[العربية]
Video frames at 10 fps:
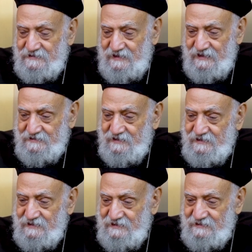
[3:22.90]

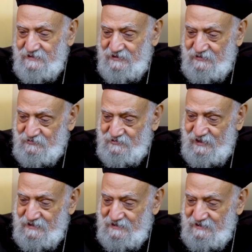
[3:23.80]
نحتاج ده دول
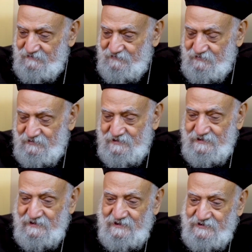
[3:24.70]
هيكلفوك
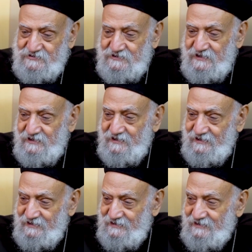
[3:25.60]
عشرين
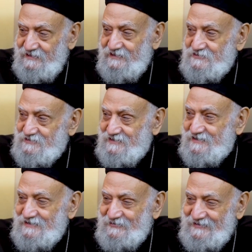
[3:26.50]
جنيه كان عشرين
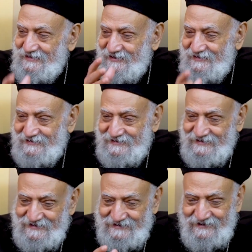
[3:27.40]
جنيه ده يعني
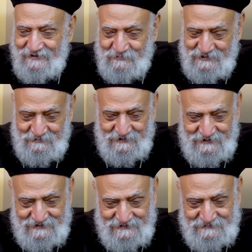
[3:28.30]
رقم
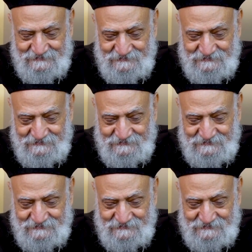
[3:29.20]
كبير